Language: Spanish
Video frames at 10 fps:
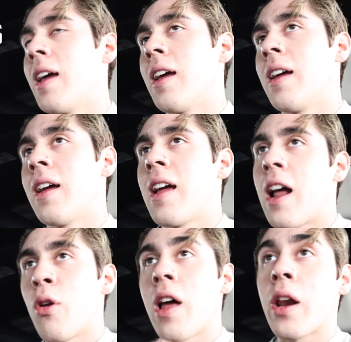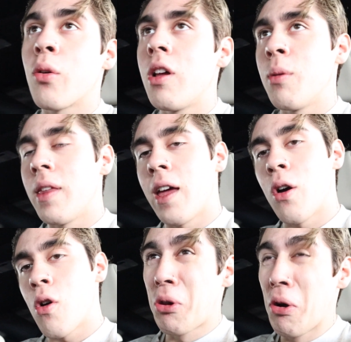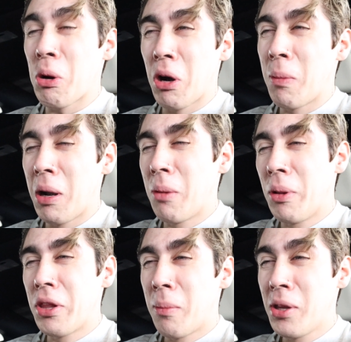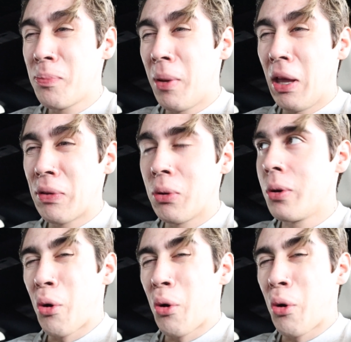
eh, a lo largo del video, Ronnie Coleman le metía más peso.